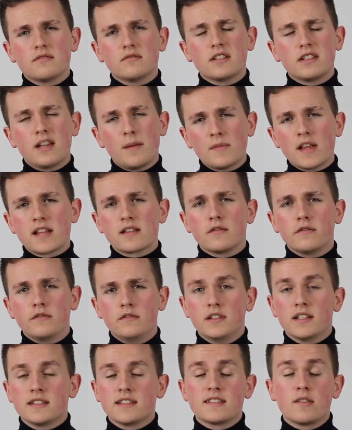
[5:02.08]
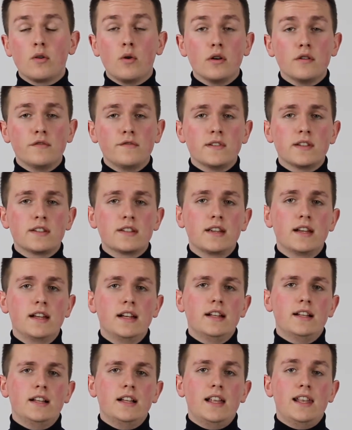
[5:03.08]
Und ich habe das Gefühl, dass das häufig
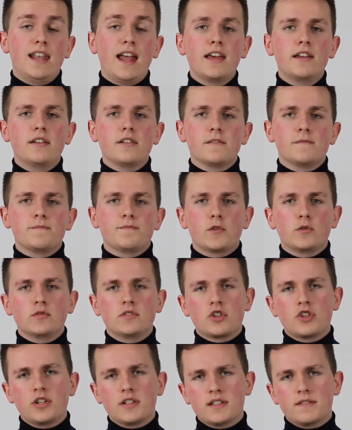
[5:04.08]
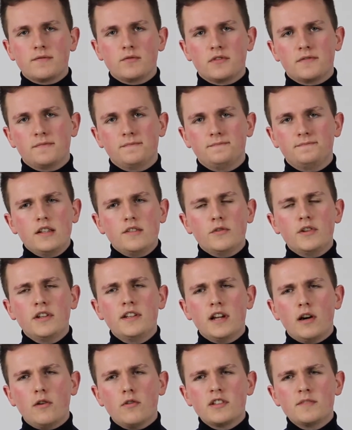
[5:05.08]
leider unterschätzt wird. Ich würde die
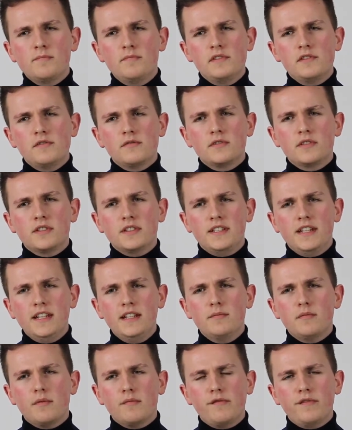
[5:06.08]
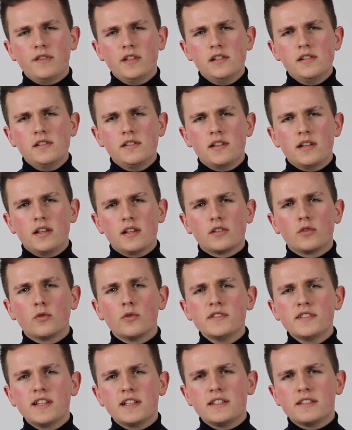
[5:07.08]
Ausbildung jedem empfehlen, der ein
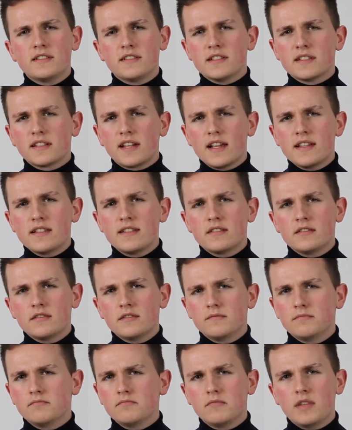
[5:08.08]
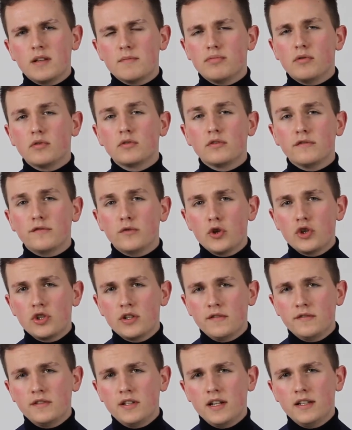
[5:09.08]
grundsätzliches Interesse in puncto
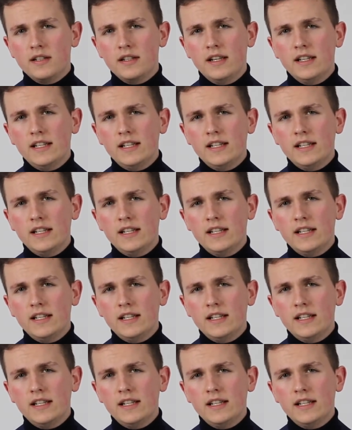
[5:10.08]
Wirtschaft hat,